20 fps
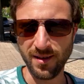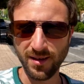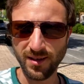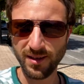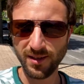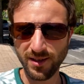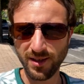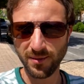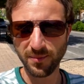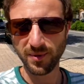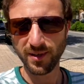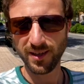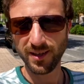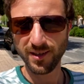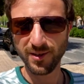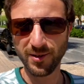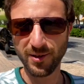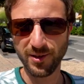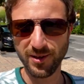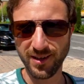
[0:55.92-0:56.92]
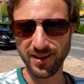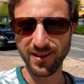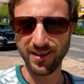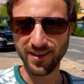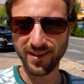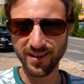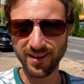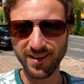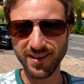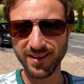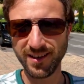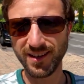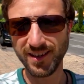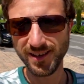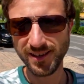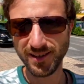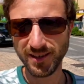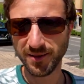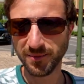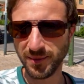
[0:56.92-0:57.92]
Ich habe gerade noch äh, einen
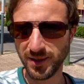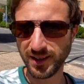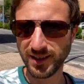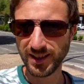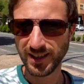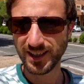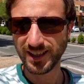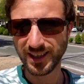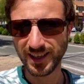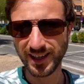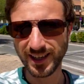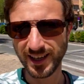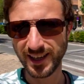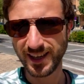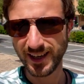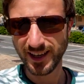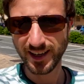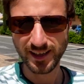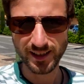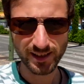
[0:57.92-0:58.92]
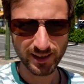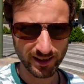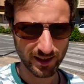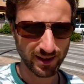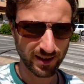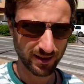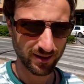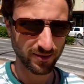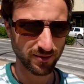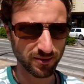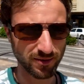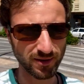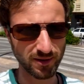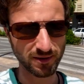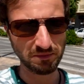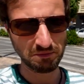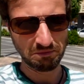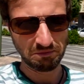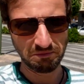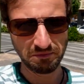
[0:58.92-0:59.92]
Halt gemacht in Caceres.
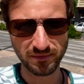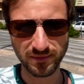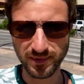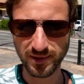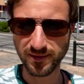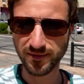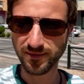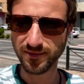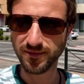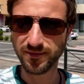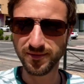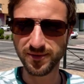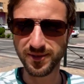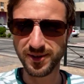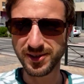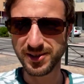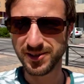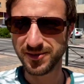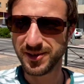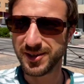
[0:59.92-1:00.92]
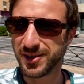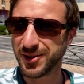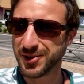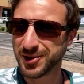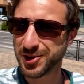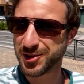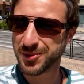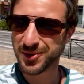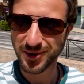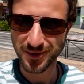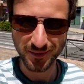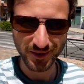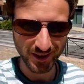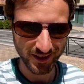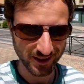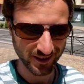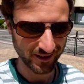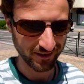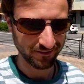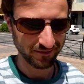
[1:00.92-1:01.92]
Ich weiß nicht, wie es ausgesprochen wird.
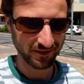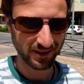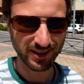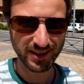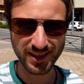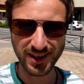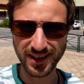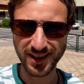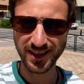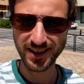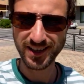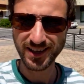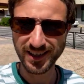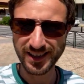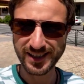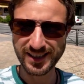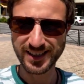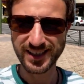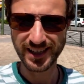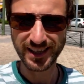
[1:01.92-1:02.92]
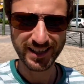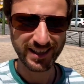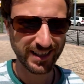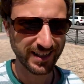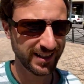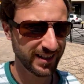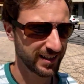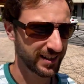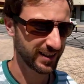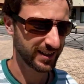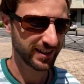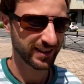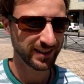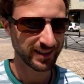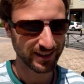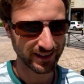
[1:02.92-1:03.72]
Caceres, Caceres.